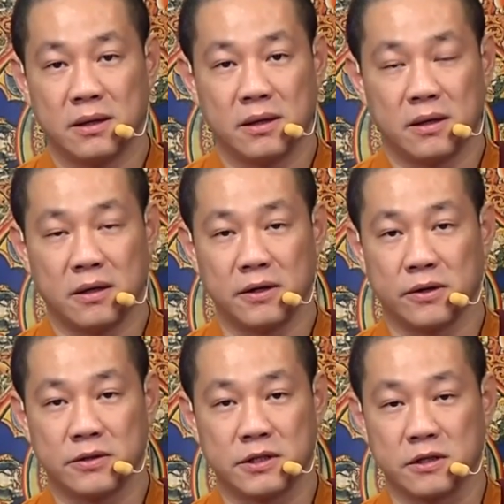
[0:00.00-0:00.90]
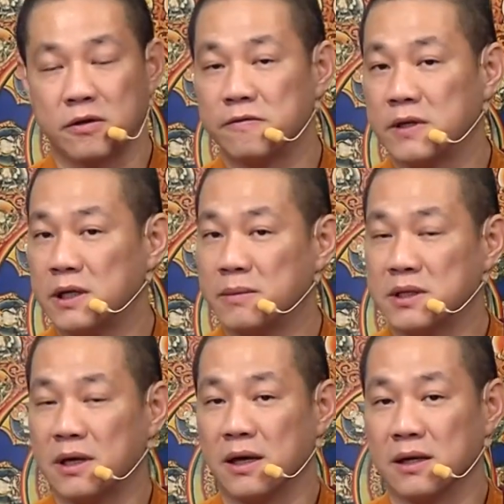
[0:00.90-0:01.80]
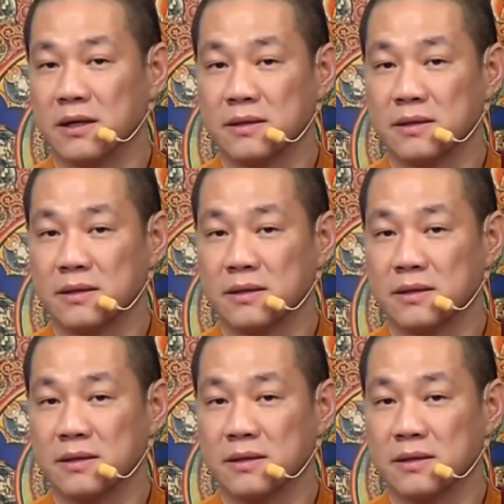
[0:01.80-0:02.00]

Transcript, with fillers: 哦，有十公分那么长，